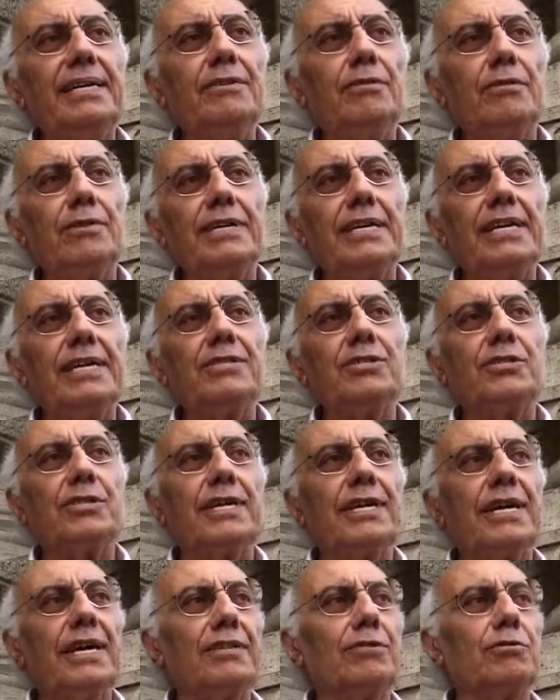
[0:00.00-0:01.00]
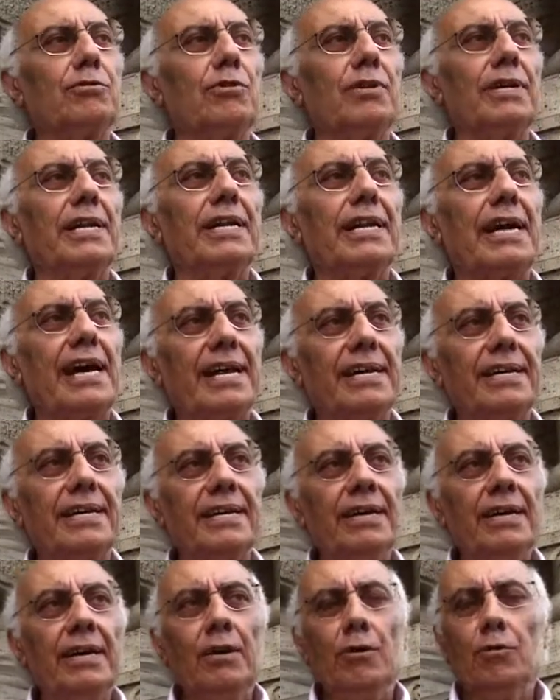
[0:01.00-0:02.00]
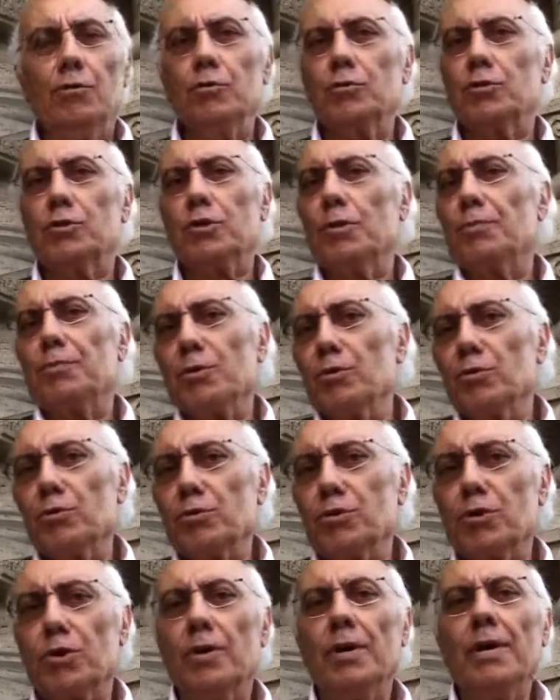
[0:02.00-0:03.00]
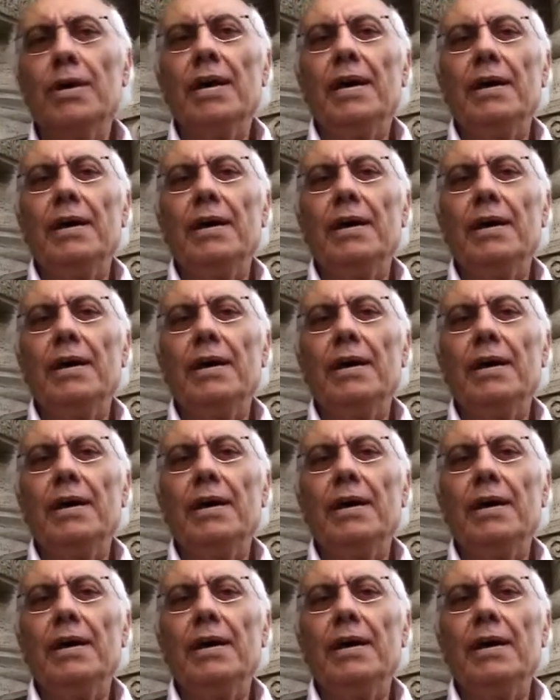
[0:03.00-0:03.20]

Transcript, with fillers: non riesce a tollerare un sopruso,